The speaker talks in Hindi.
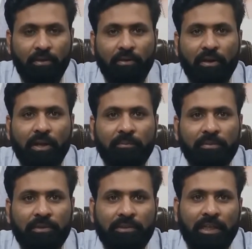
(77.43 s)
और आप
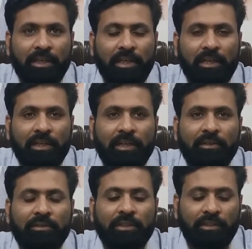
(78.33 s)
जाने के लिए
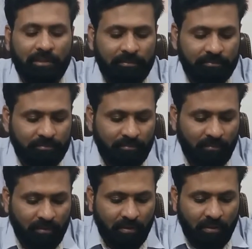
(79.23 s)
रेडी हो जाते हैं
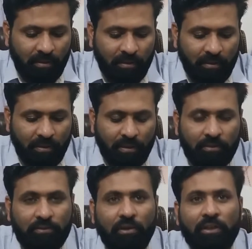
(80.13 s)

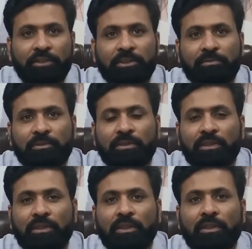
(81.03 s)
स्कॉलरशिप्स
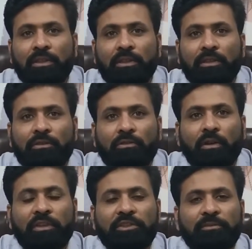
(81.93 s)

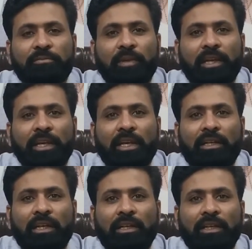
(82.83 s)
स्कॉलरशिप
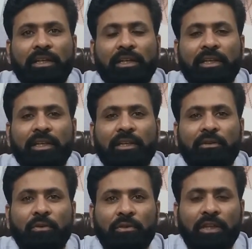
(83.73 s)
में टर्की
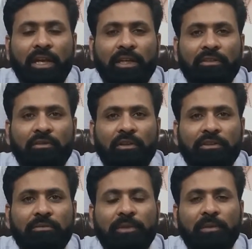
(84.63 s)
दो तरह की
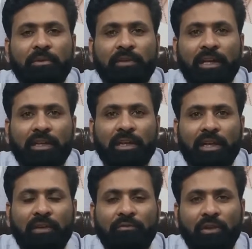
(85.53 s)
स्कॉलरशिप मेन प्रोवाइड कर
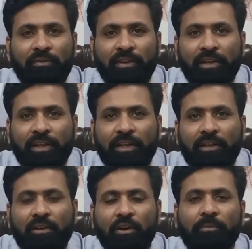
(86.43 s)
रहा है फुली
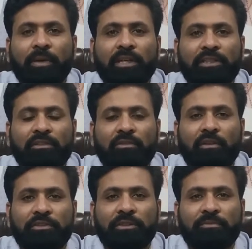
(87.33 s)
फंडेड और पार्शल
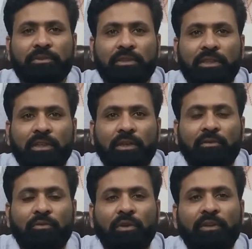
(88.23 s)
स्कॉलरशिप्स
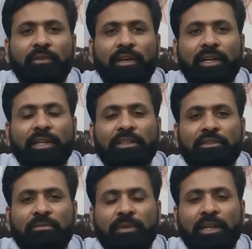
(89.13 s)
फुली फंडेड
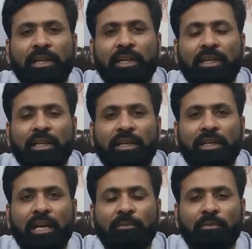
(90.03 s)
जिसमें
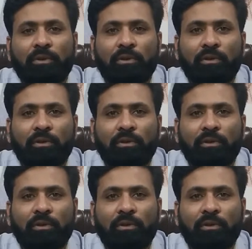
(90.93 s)
टर्की आपको